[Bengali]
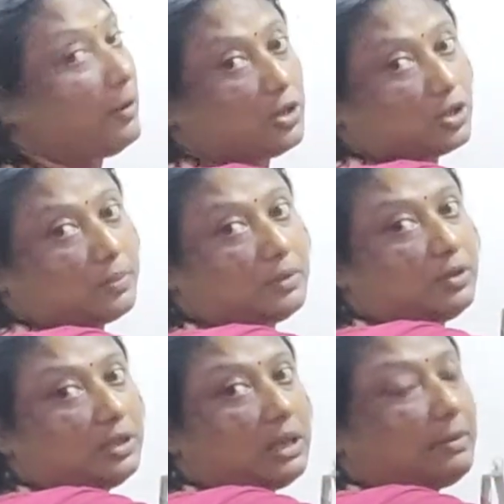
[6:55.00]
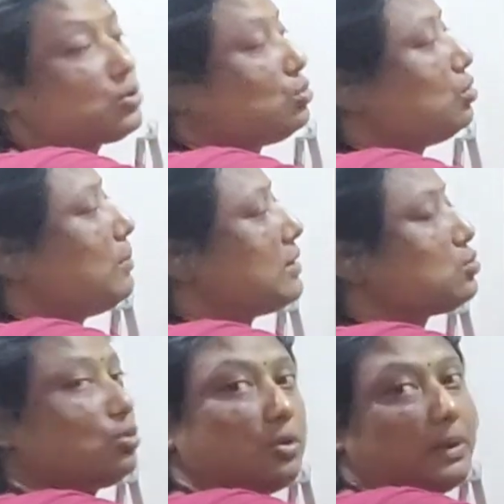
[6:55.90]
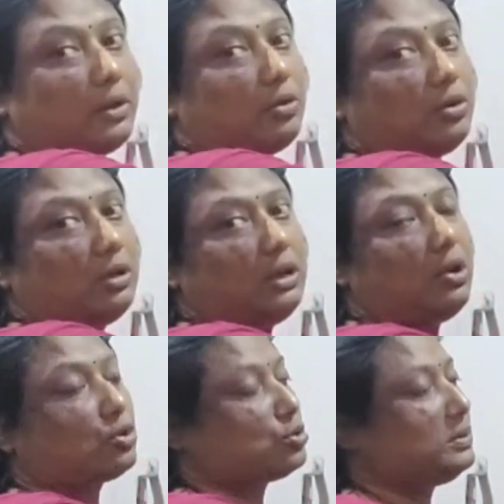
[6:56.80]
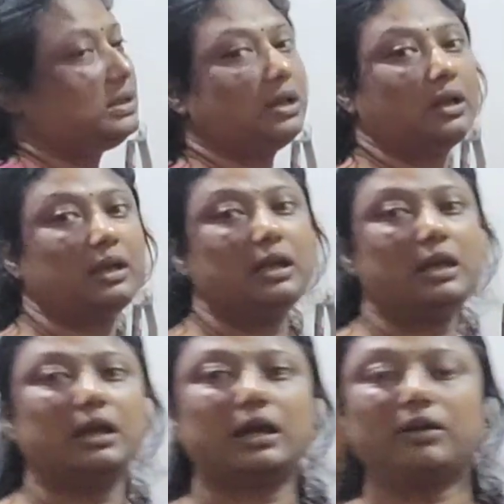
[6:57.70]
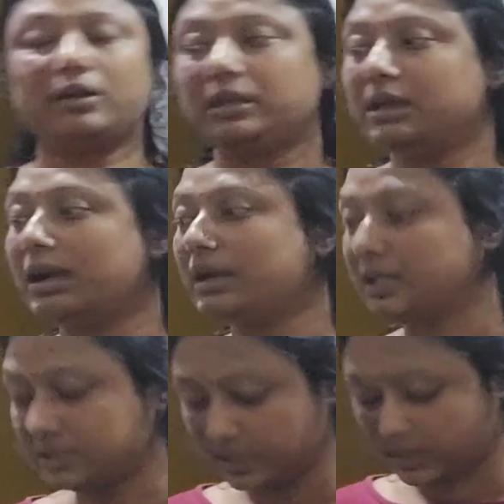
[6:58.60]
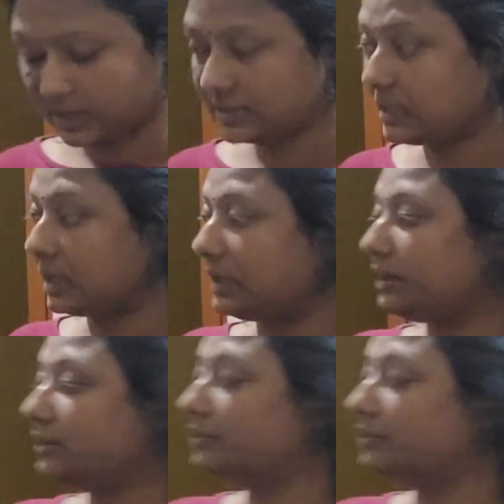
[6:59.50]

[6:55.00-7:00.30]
পরের সপ্তাহ থেকে আবার শুক্রবার শুক্রবারে করে হলে না অসুবিধে হয় কারণ হিয়ার নাচের ক্লাস থাকে